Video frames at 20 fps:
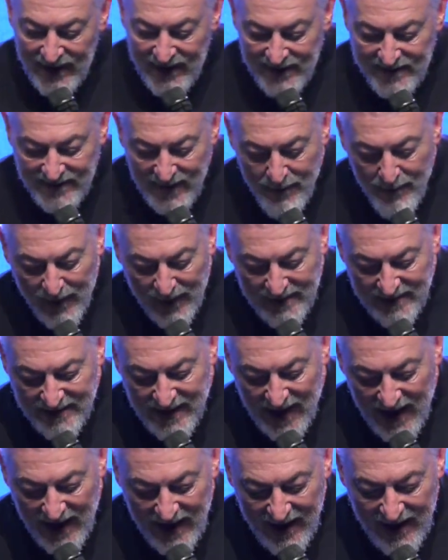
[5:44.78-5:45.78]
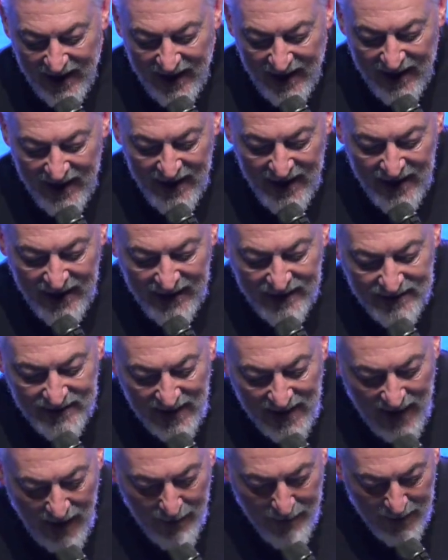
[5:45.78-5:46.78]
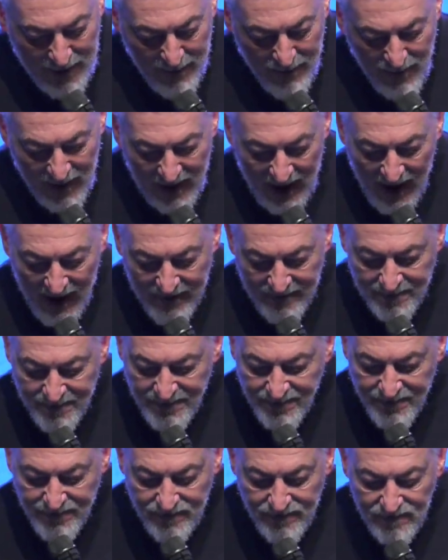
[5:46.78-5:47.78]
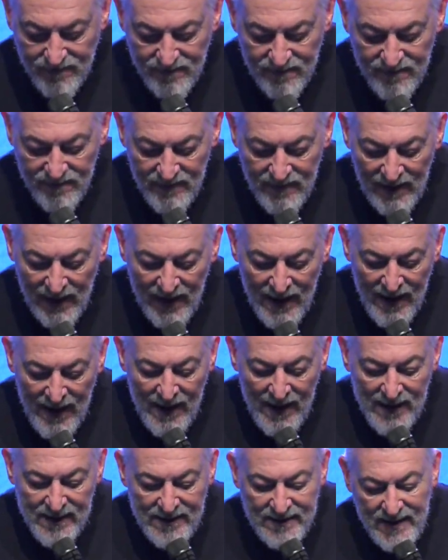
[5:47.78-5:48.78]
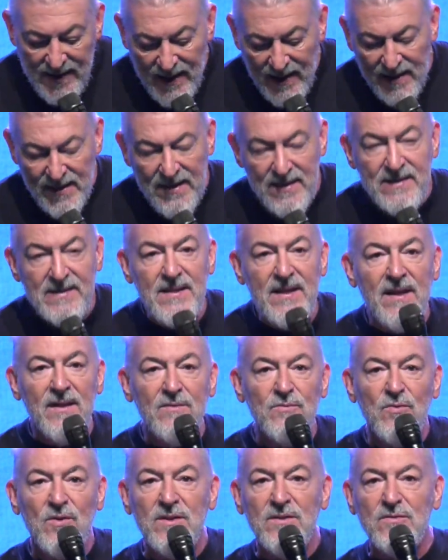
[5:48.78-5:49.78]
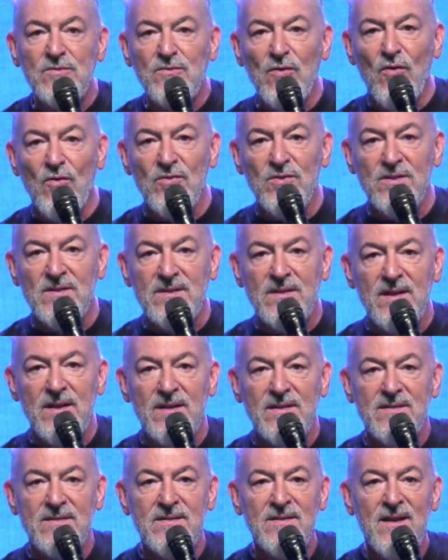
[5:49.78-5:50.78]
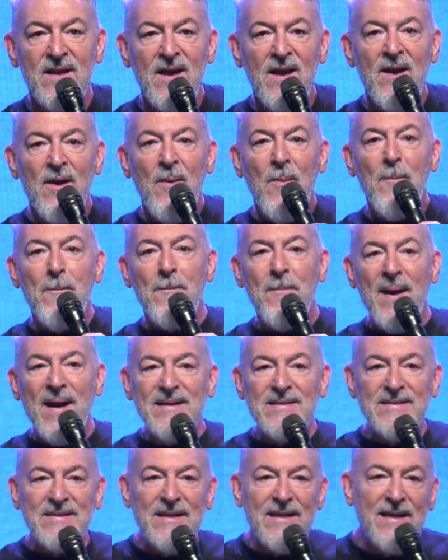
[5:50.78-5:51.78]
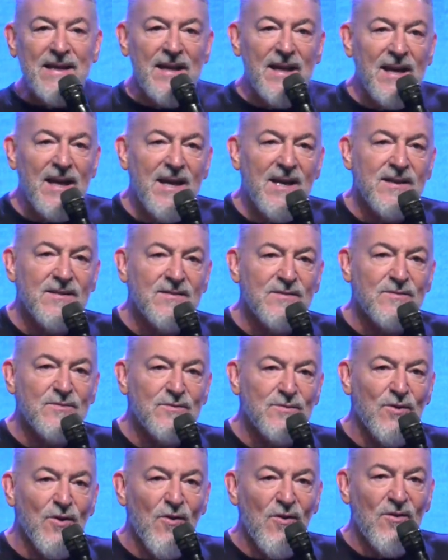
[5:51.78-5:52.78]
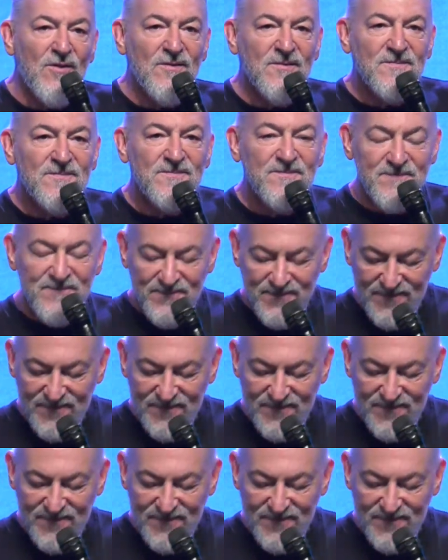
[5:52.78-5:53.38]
de este pasaje de la Biblia. Sigue diciendo entonces, mas Cristo